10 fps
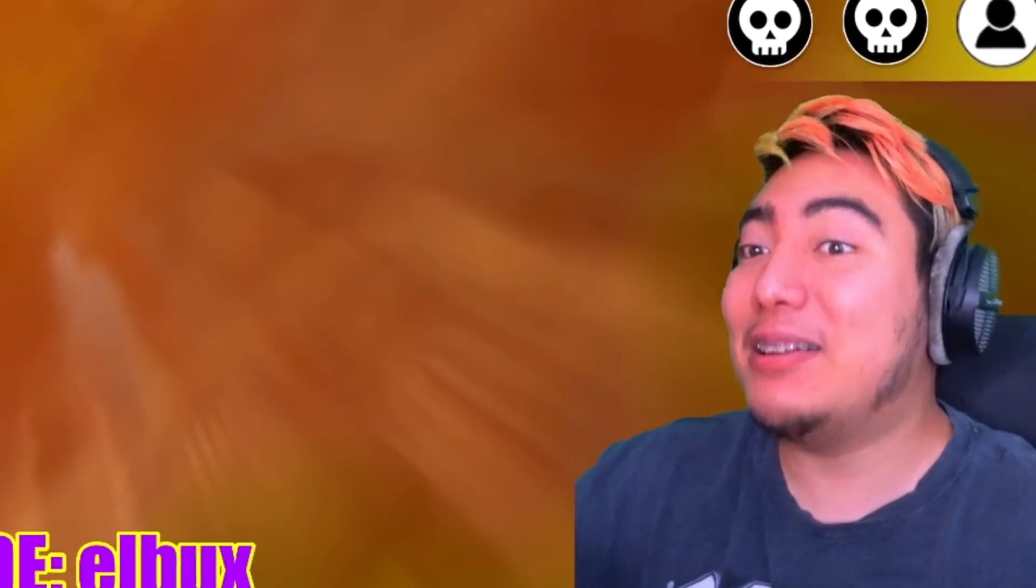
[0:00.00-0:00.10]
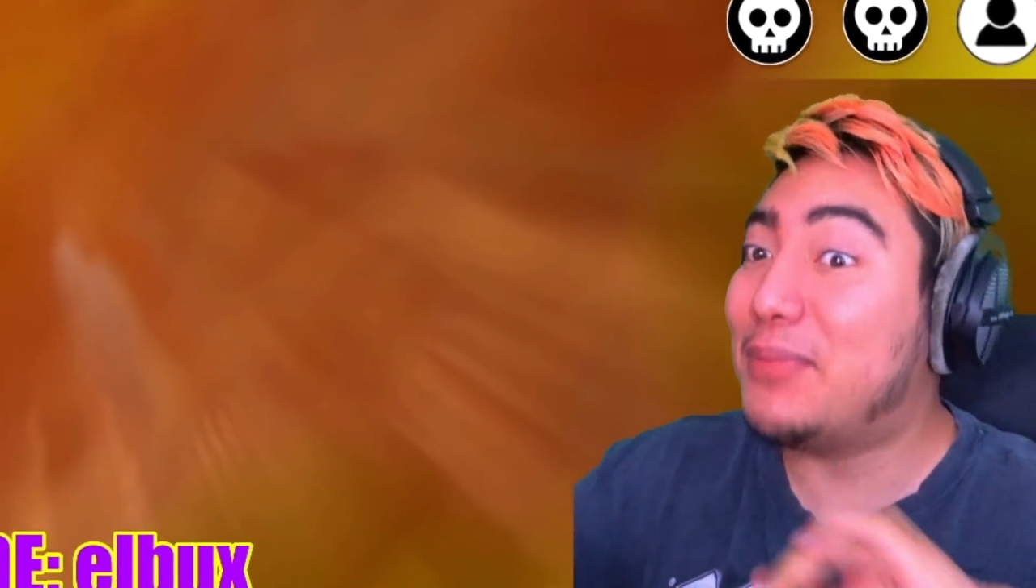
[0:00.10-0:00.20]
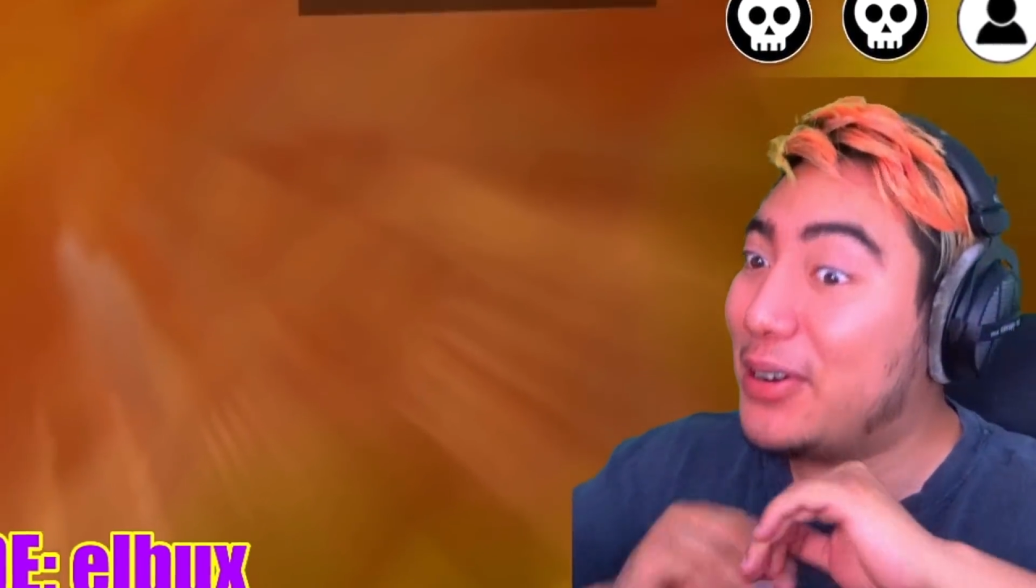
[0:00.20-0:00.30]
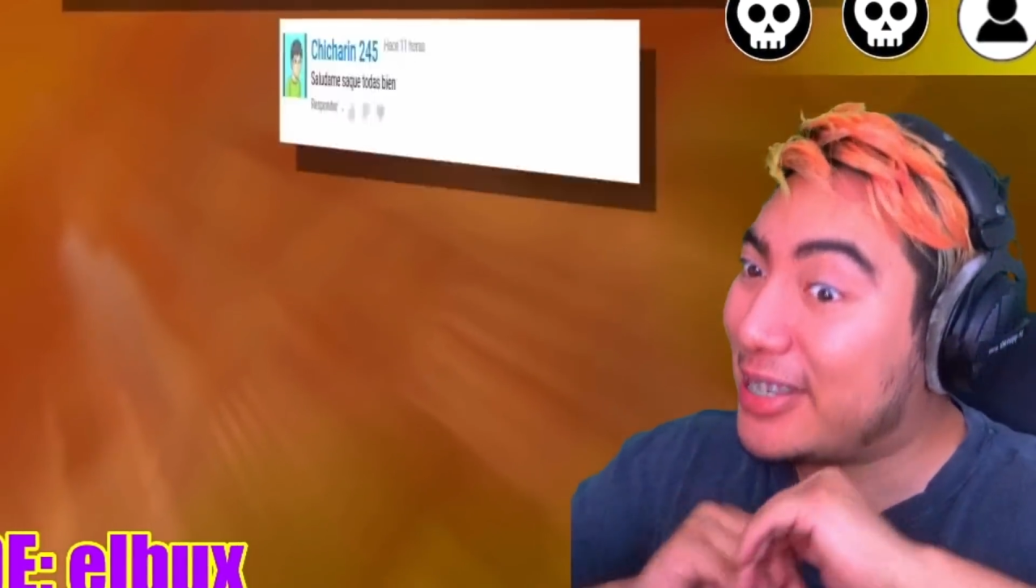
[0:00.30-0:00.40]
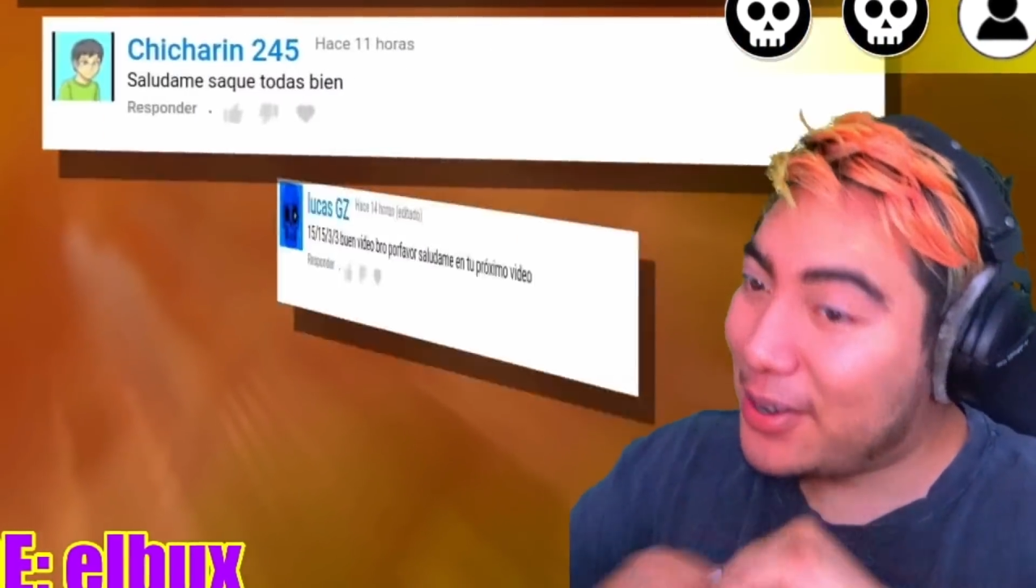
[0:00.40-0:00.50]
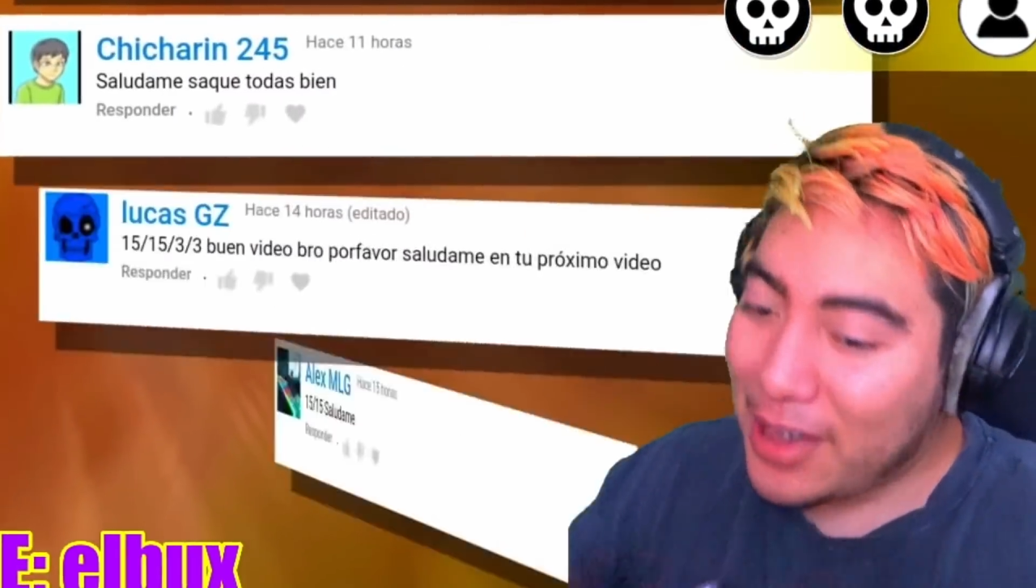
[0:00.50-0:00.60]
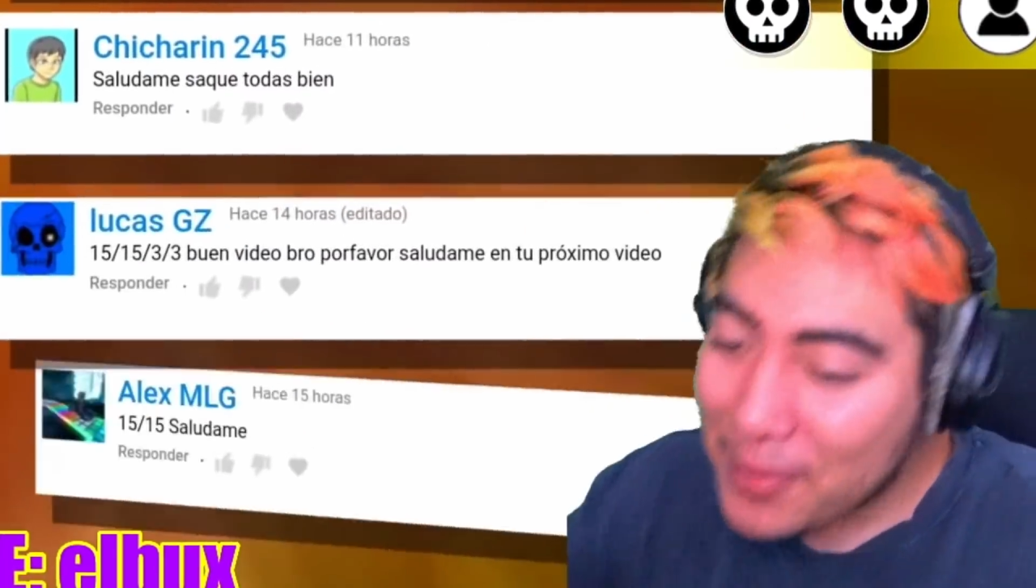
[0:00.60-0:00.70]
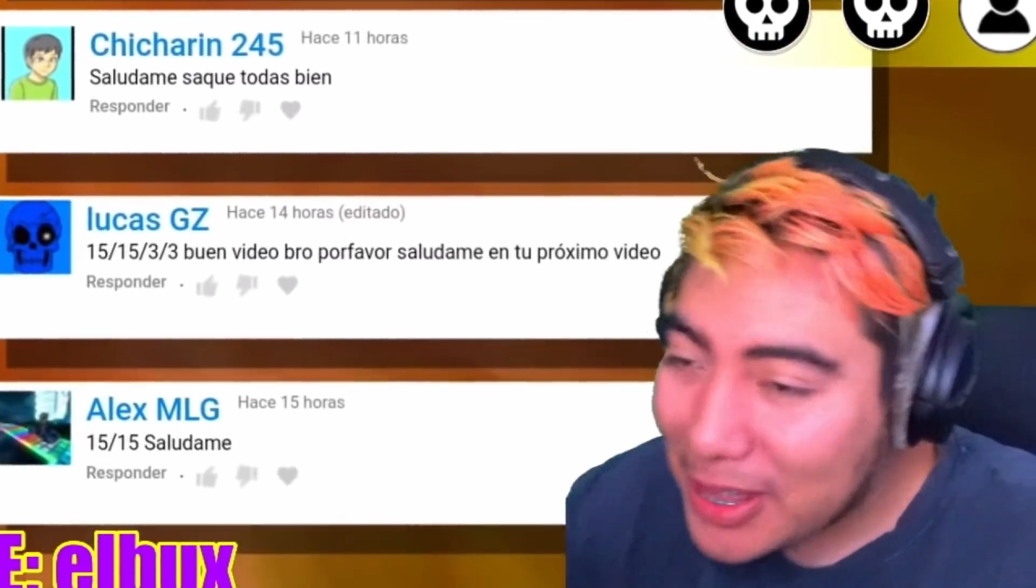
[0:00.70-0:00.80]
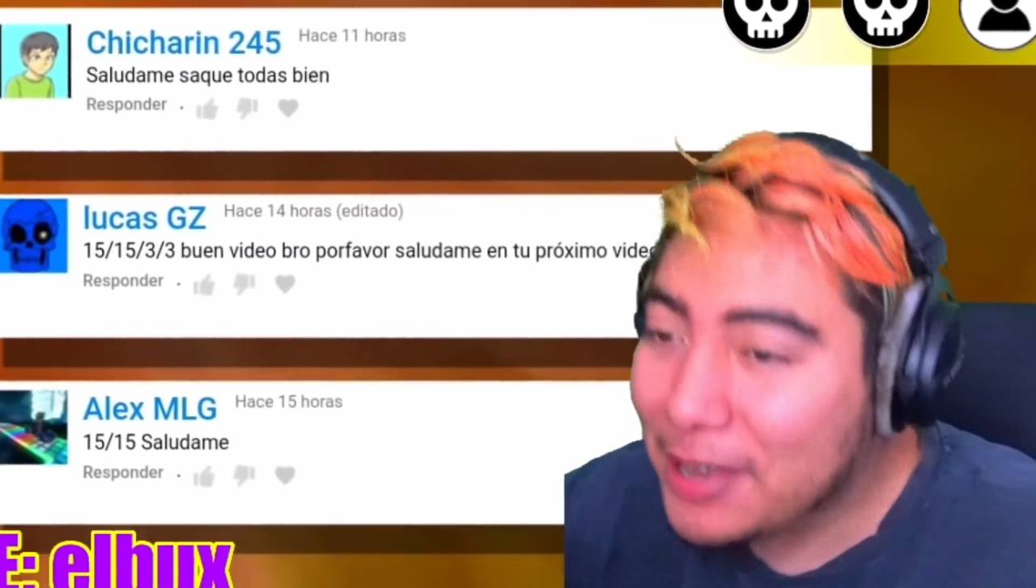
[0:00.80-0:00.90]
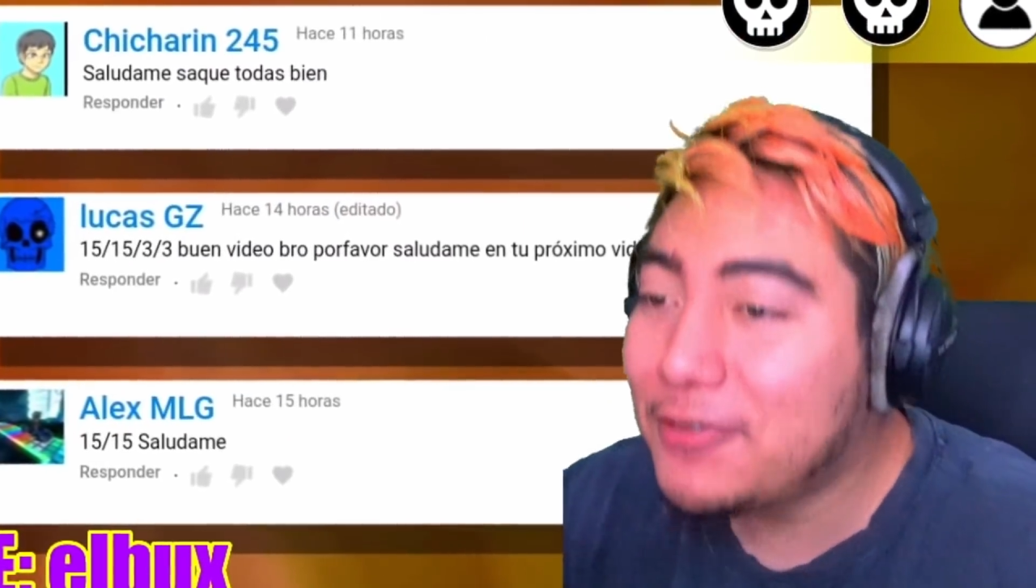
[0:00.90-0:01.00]
pero
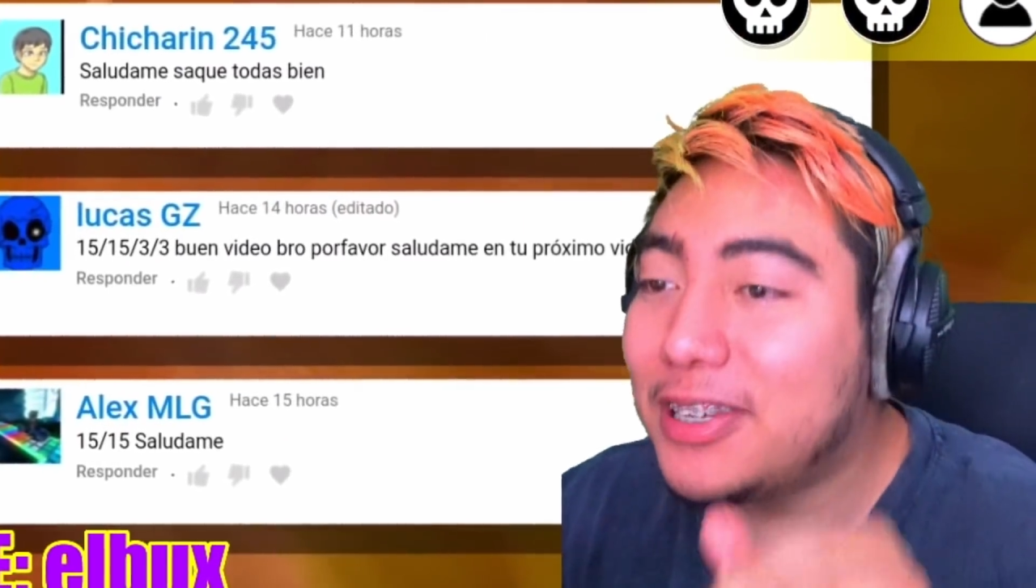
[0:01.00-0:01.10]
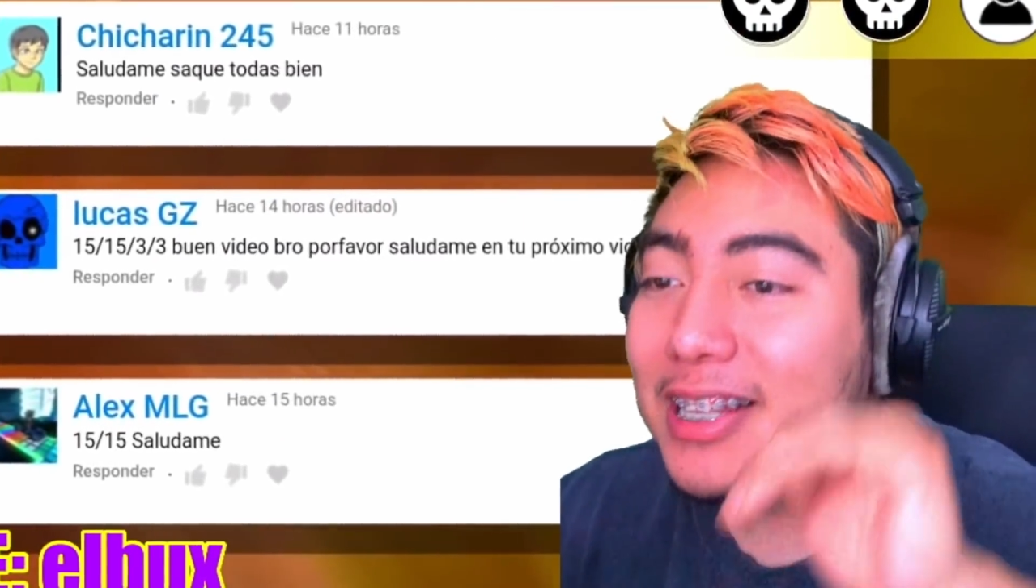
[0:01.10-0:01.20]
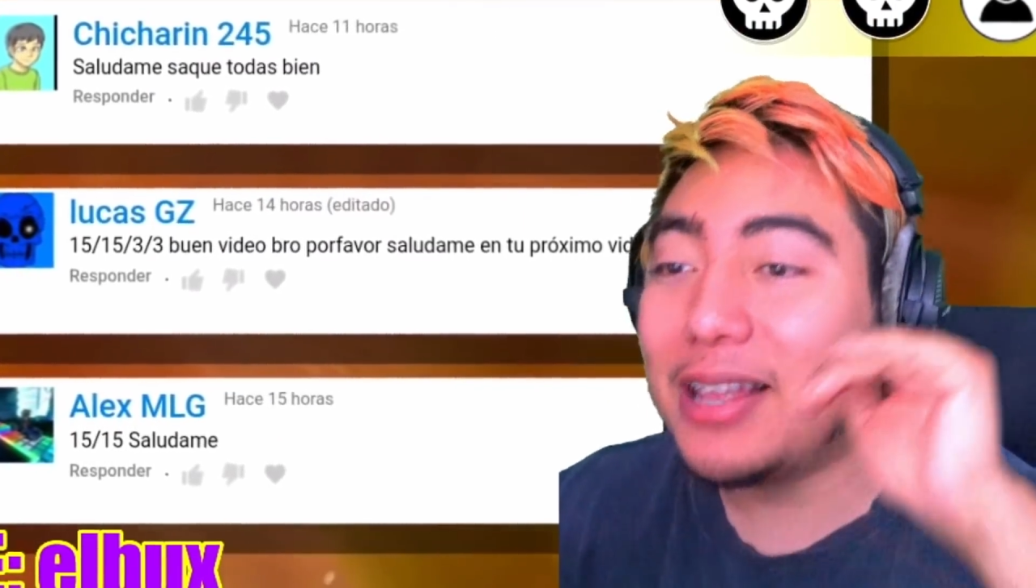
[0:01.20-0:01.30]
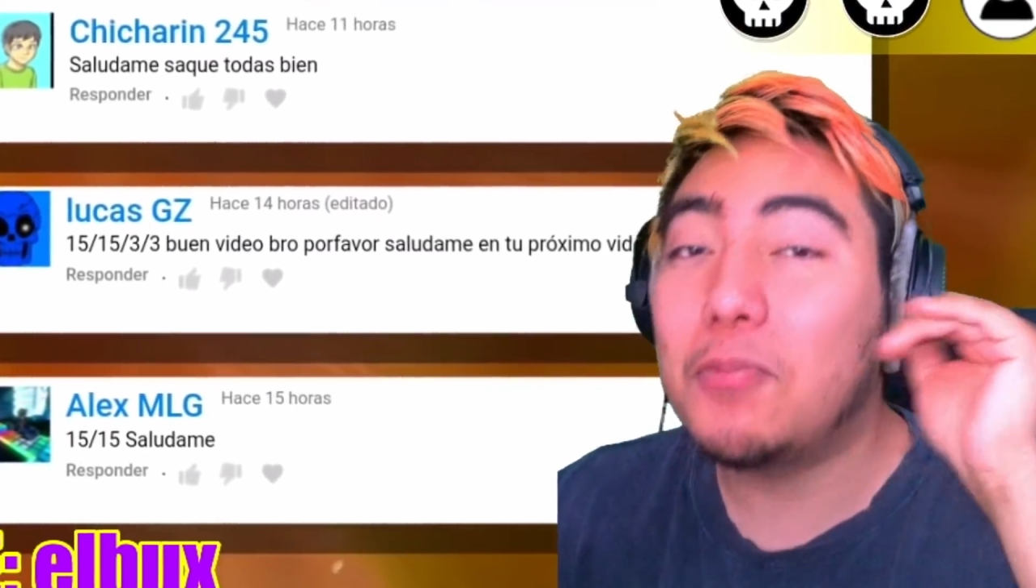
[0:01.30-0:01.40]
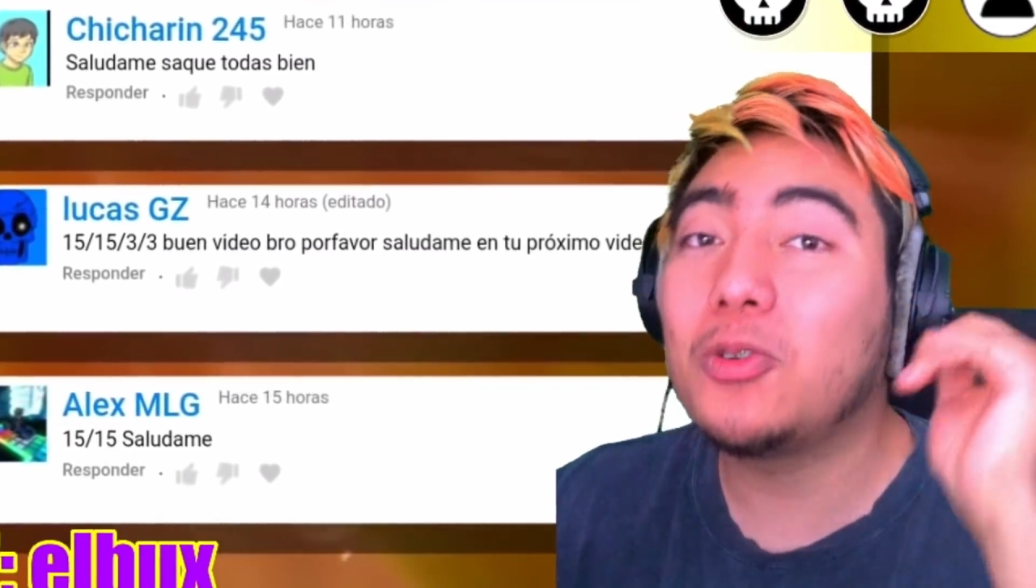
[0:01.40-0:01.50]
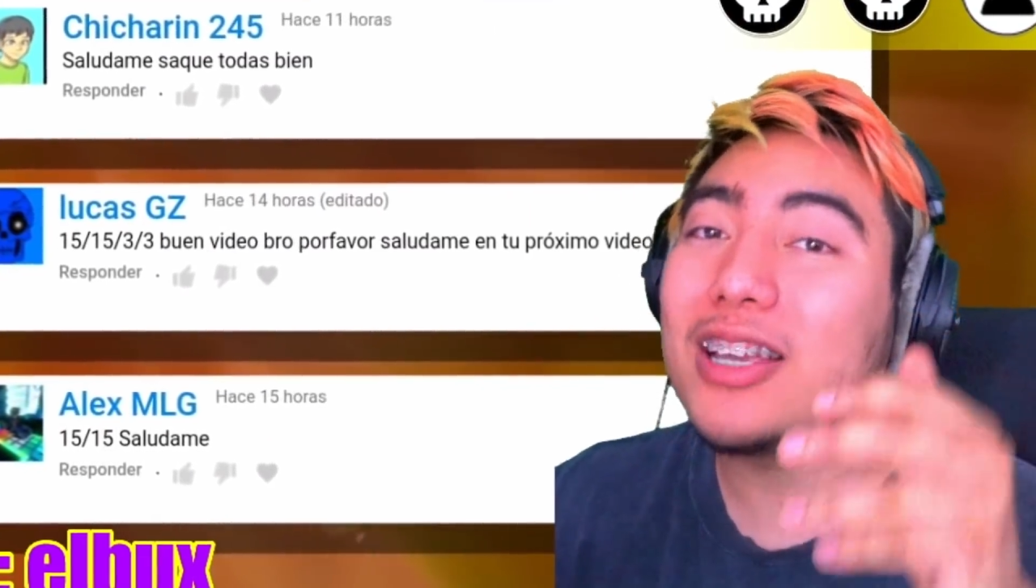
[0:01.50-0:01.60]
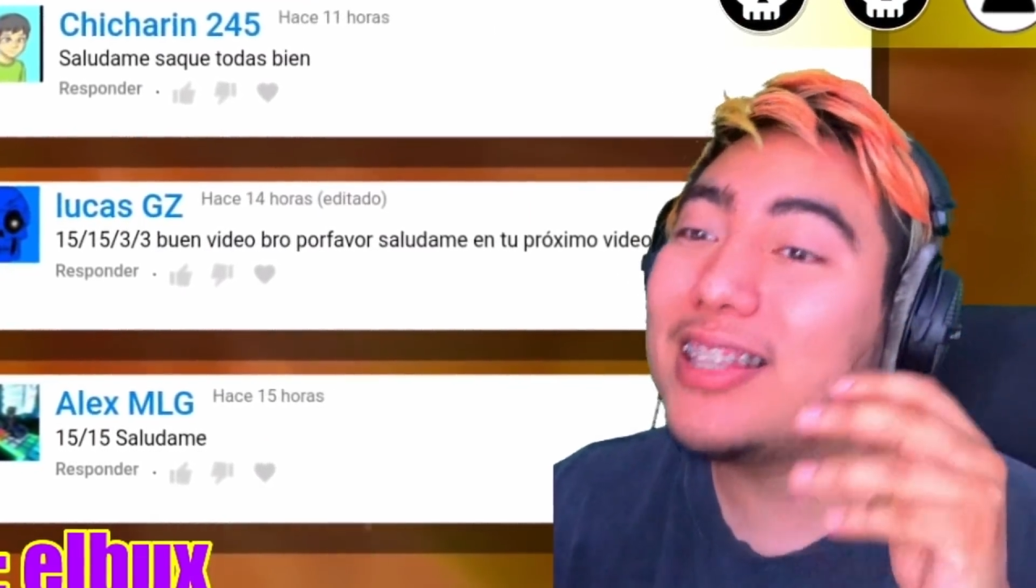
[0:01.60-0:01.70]
extremadamente difícil de muchas.